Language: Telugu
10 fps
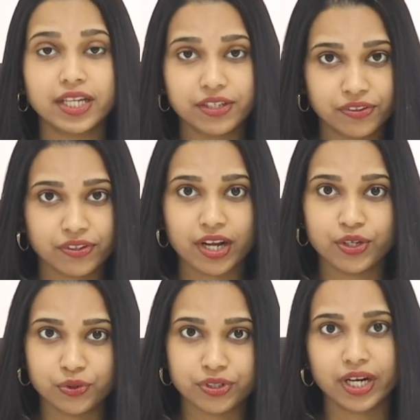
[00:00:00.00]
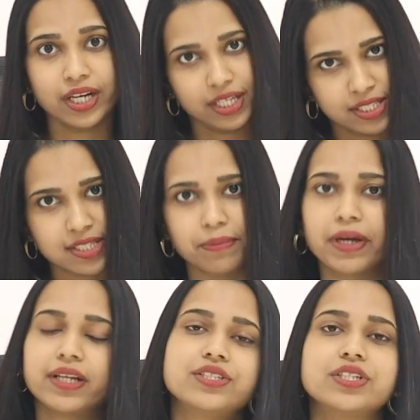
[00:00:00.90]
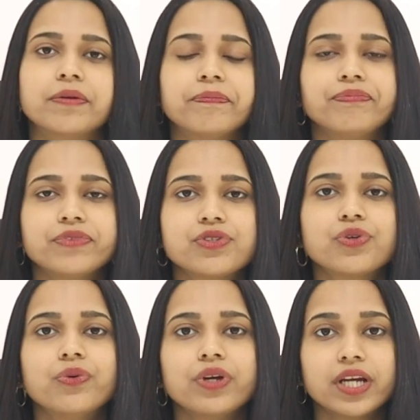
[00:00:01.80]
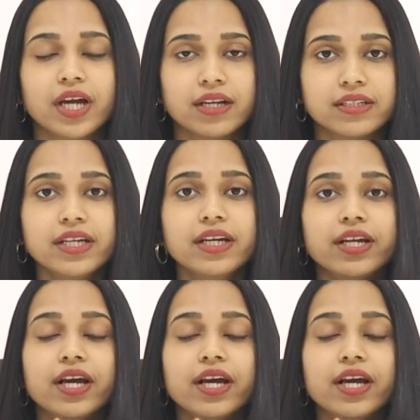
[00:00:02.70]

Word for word: ఇంట్రా యూటిరైన్ ఇన్సెమైనేషన్ సో అంటే